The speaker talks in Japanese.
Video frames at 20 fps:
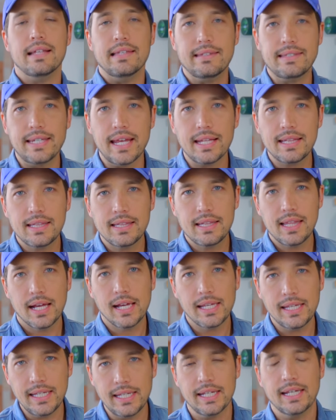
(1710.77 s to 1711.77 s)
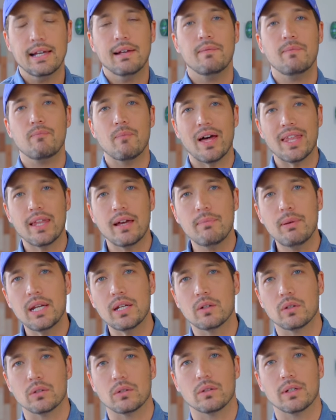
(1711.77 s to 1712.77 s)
絶対学べるこ